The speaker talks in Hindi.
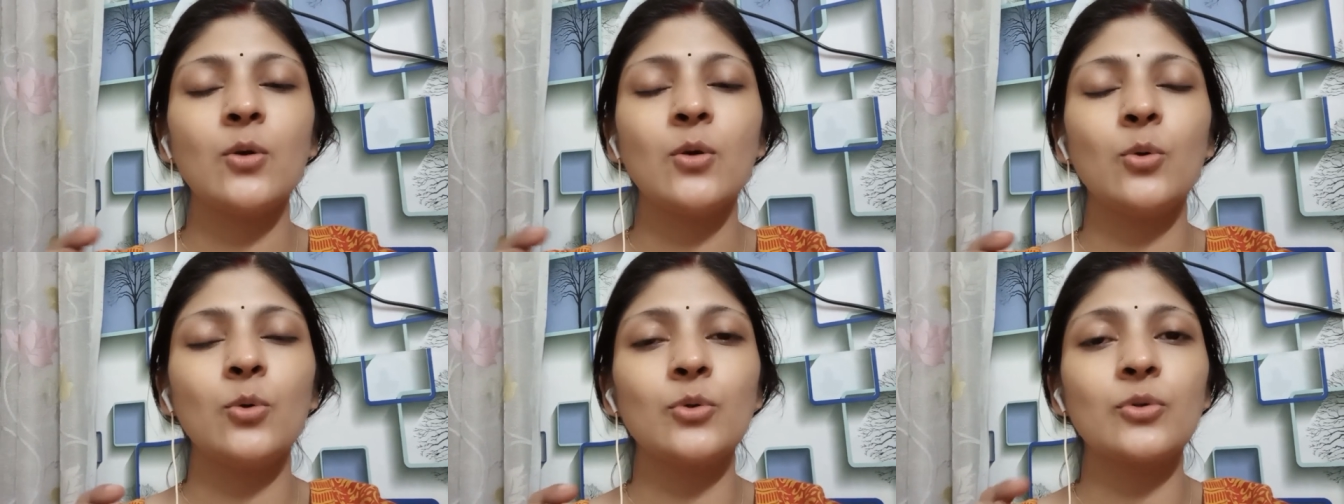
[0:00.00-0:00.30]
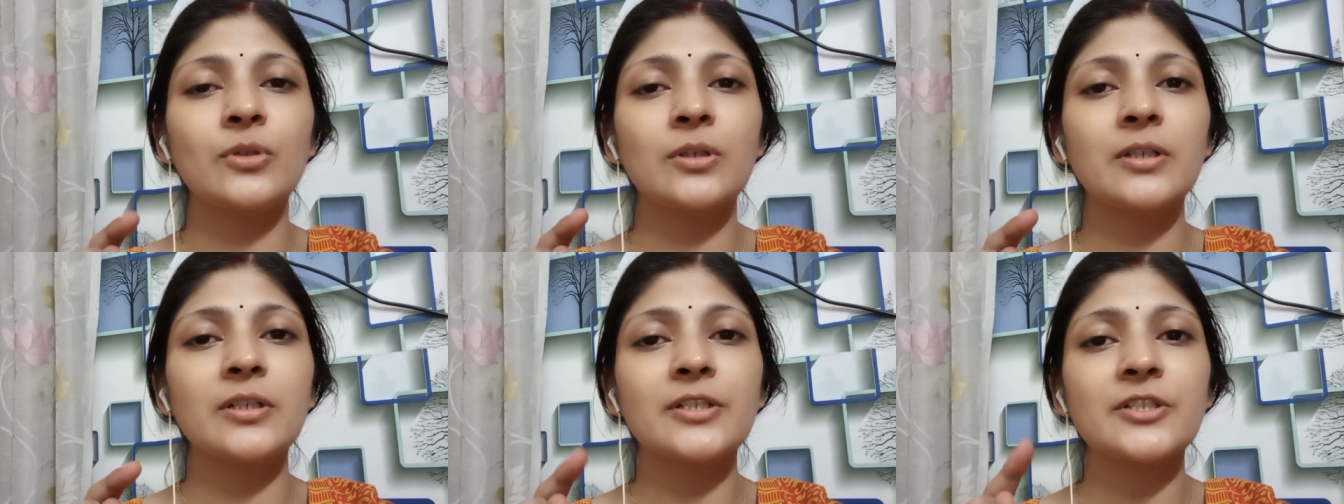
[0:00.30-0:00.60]

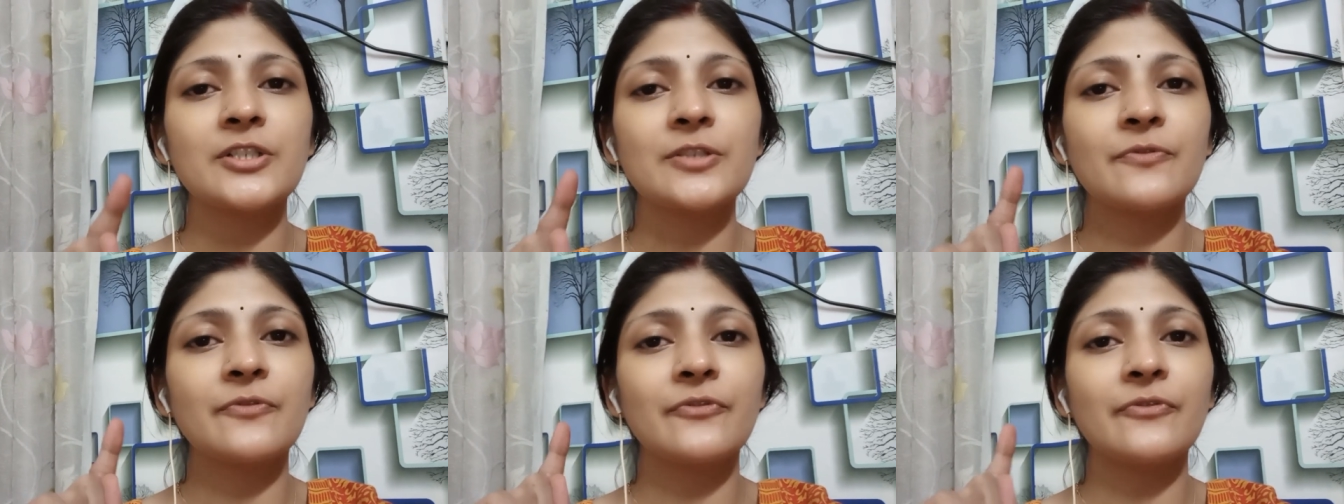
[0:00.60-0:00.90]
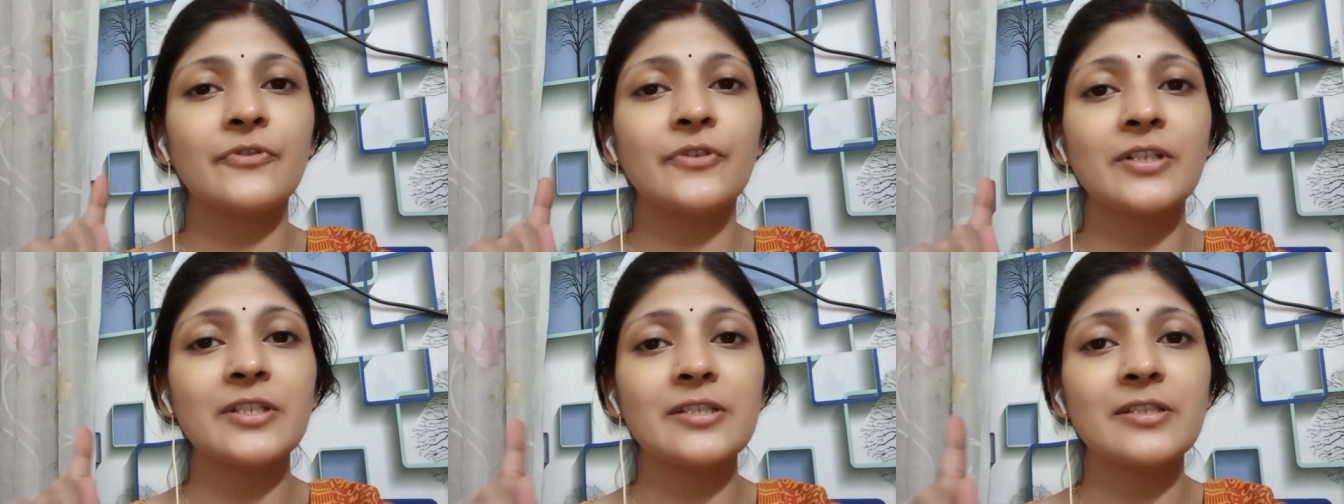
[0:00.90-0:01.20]
उत्कर्ष
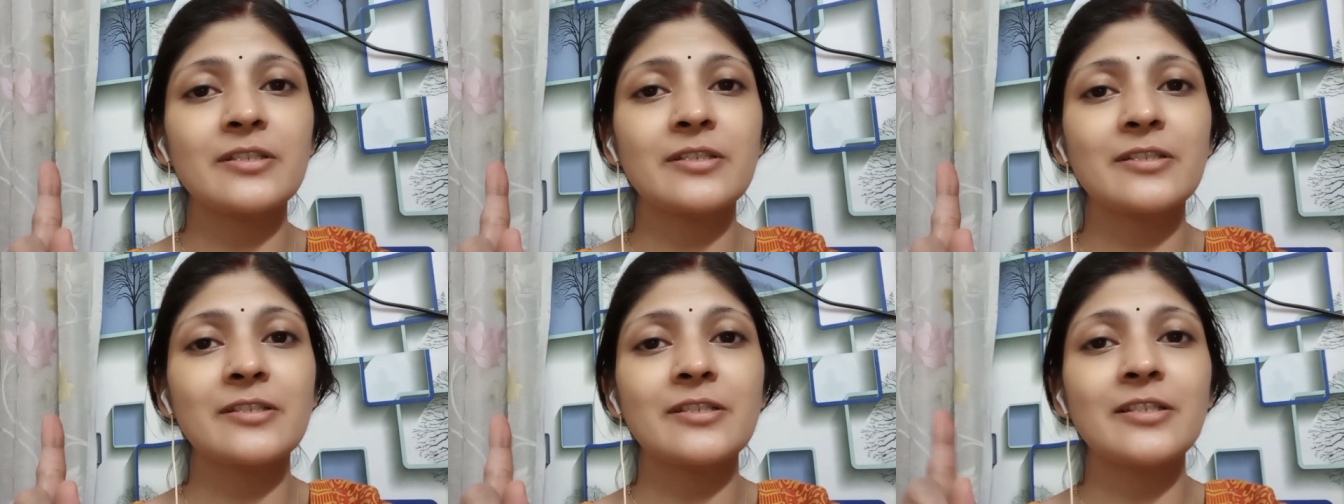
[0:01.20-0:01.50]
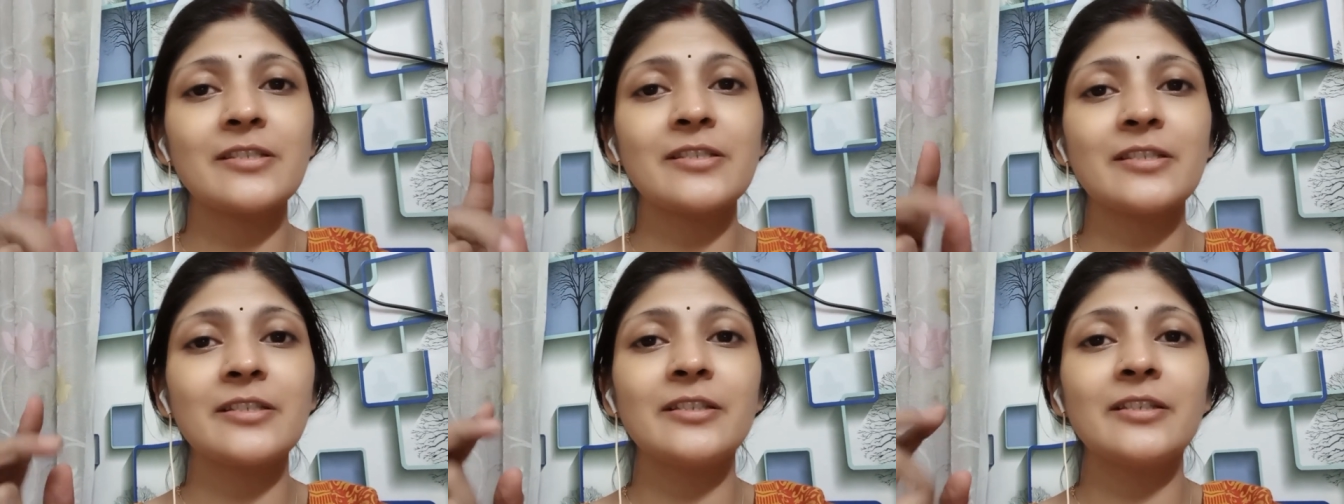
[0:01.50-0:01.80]
फर्स्ट से
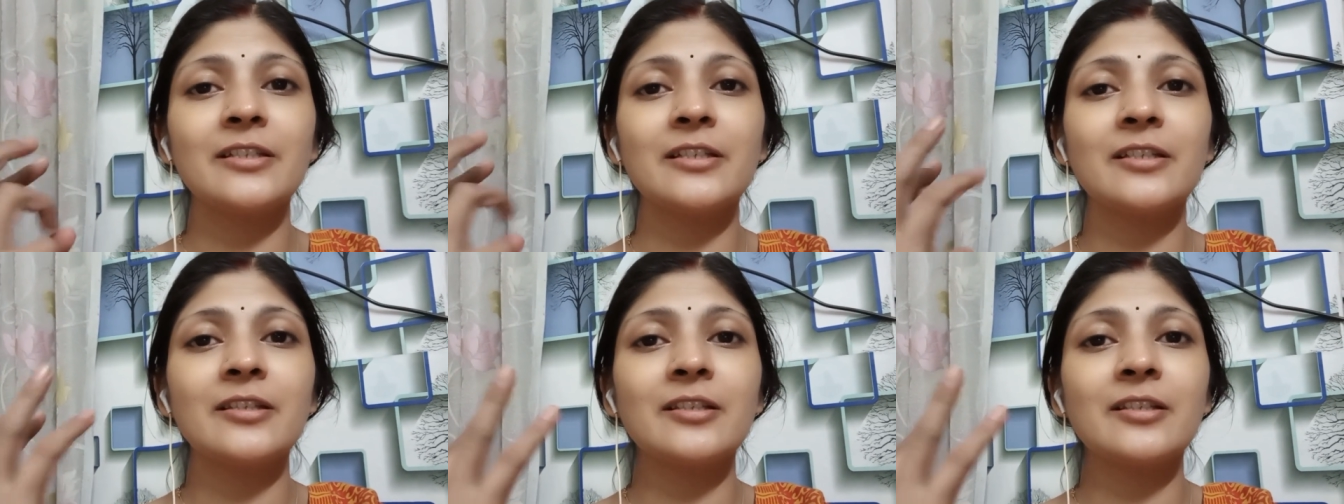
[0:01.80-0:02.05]
सीधे